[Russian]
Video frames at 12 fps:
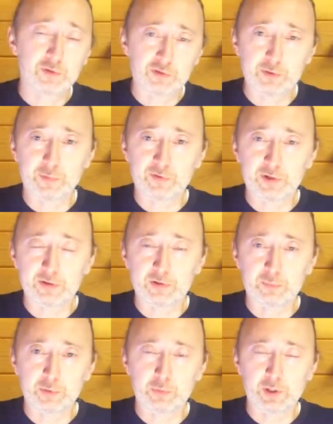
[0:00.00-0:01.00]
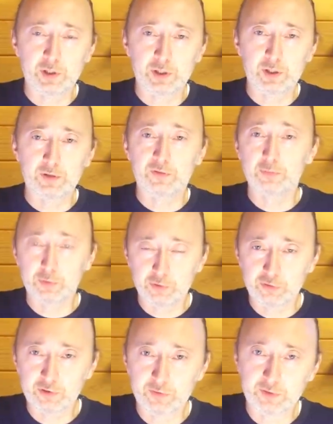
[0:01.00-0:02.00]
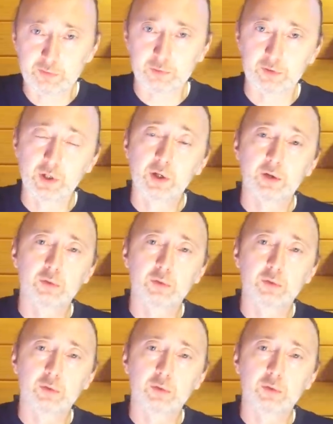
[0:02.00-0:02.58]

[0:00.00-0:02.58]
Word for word: уважаемые зрители моего канала. Сегодняшнее видео,